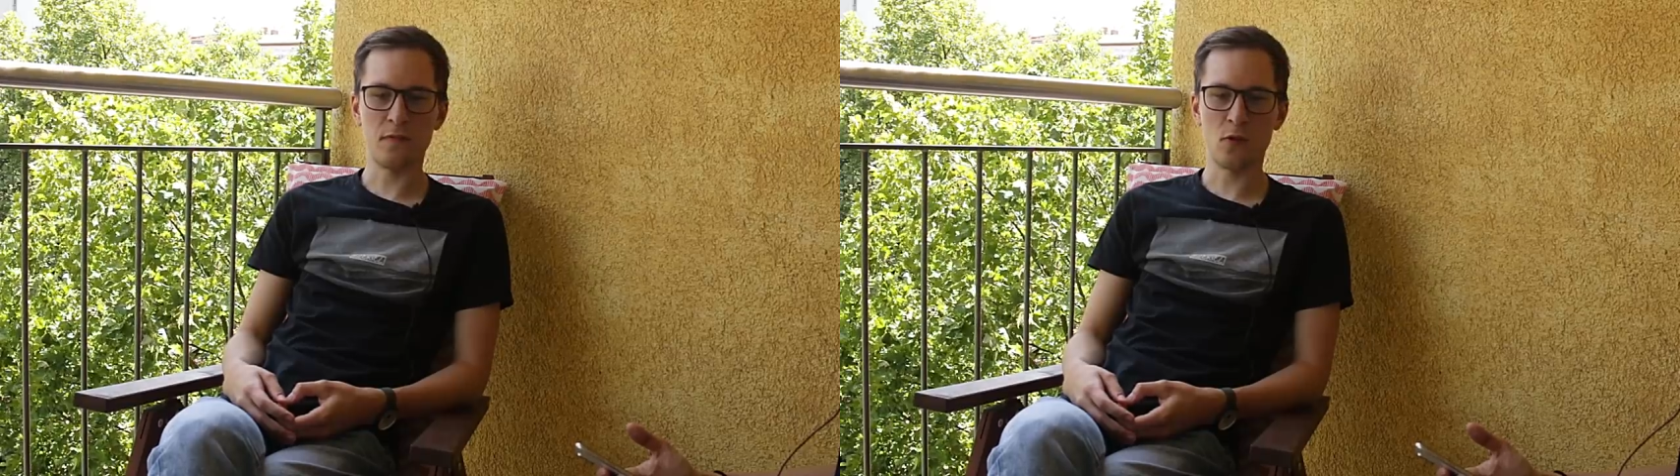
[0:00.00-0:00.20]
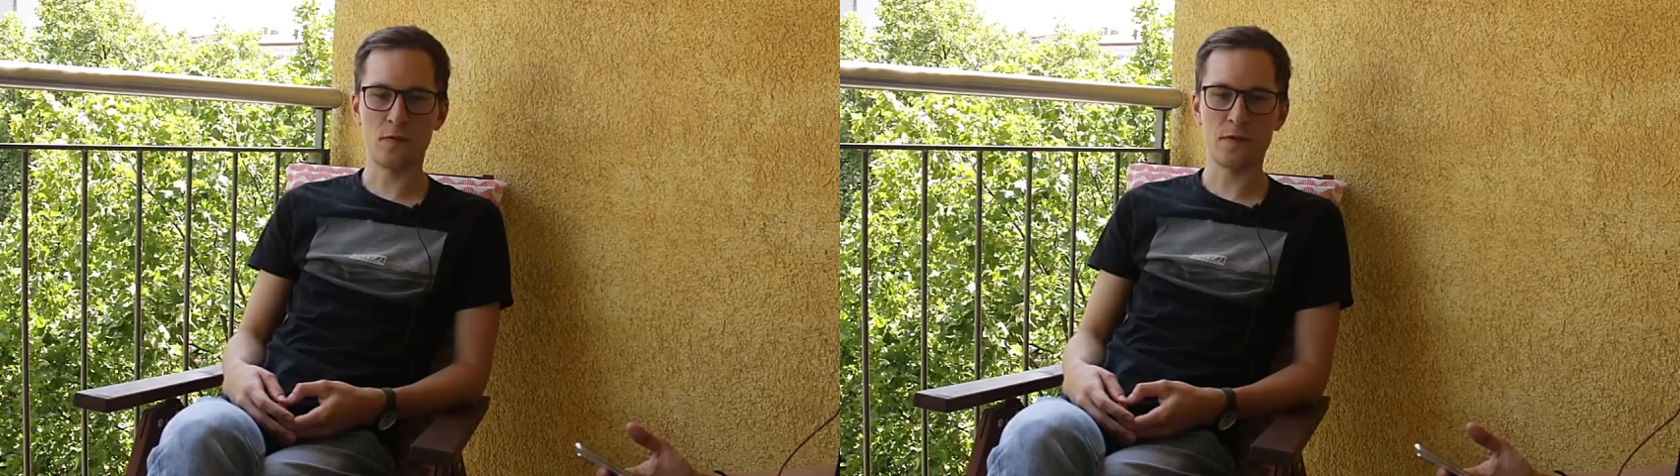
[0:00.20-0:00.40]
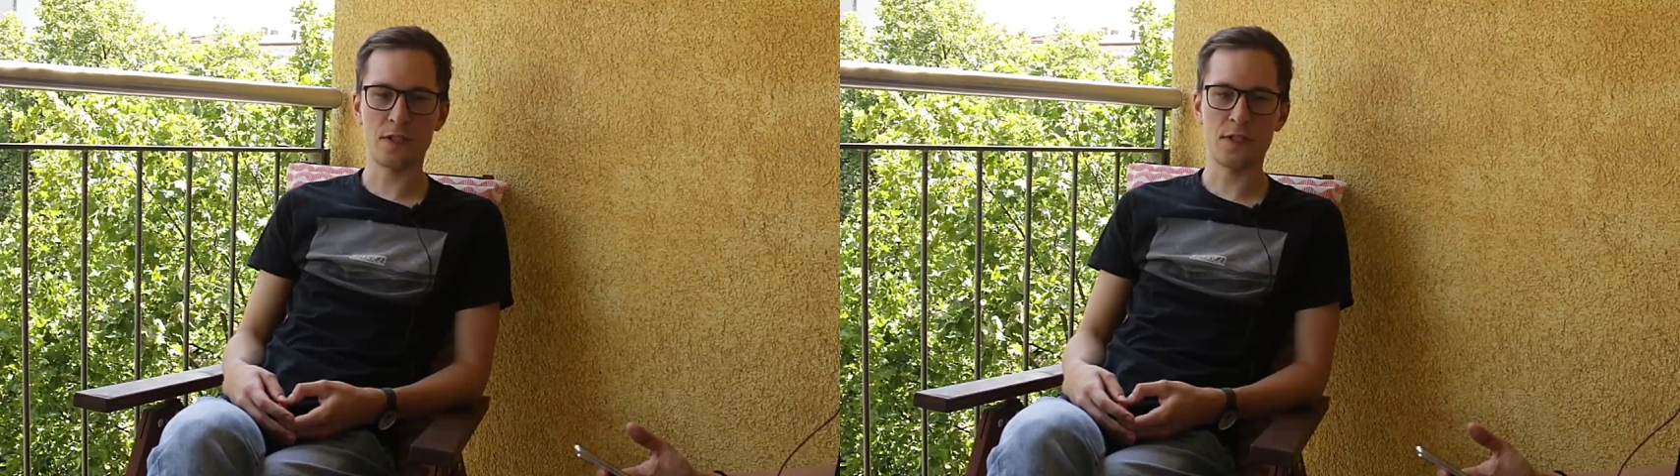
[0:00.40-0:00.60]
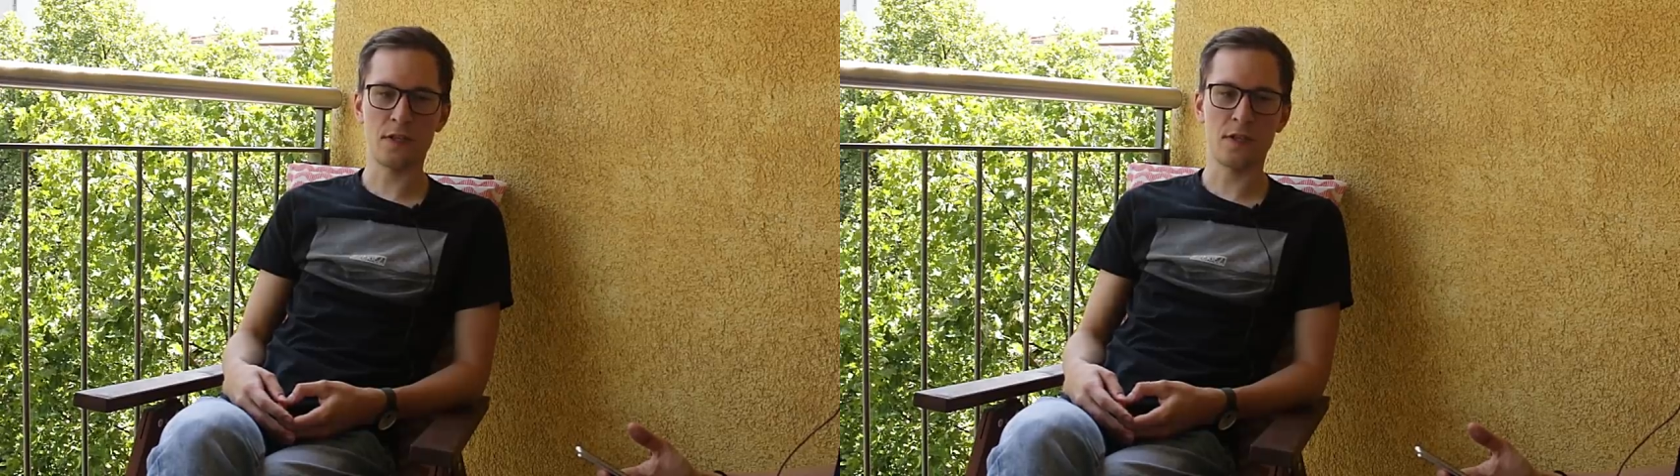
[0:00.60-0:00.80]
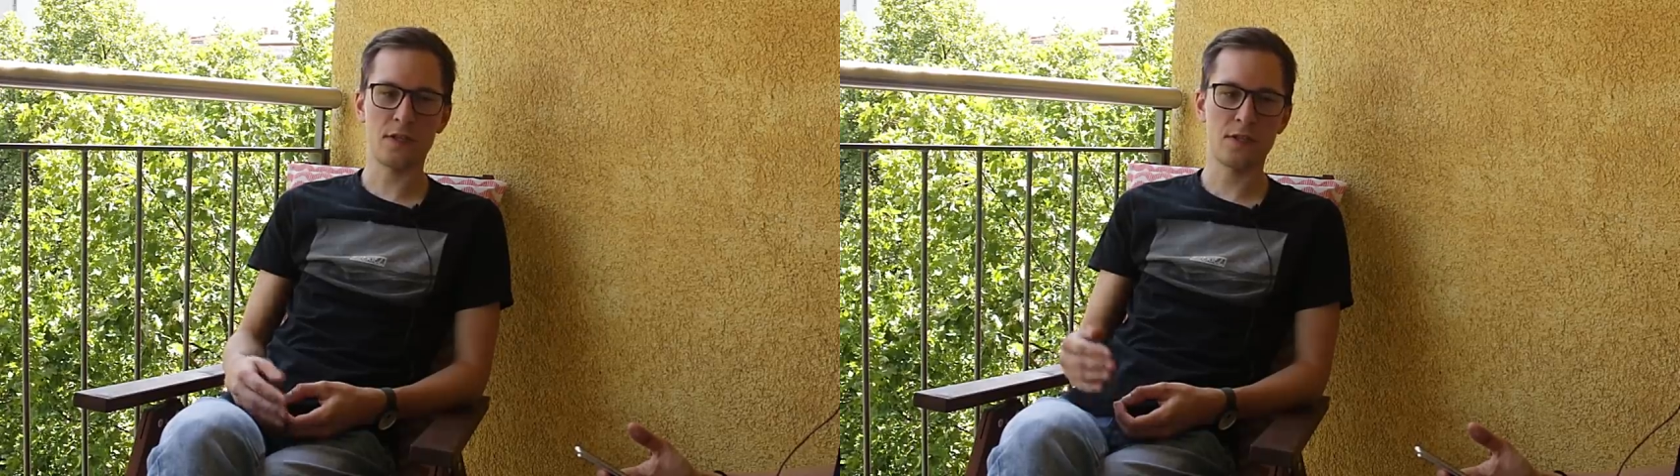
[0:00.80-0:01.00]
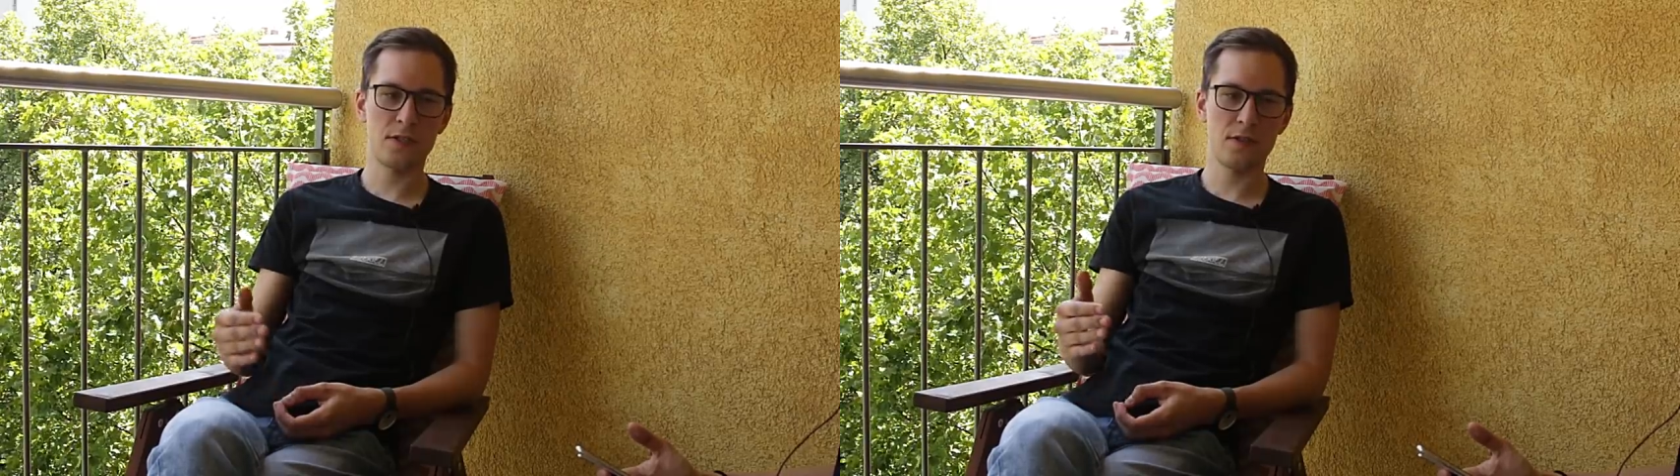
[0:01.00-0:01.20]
в офисе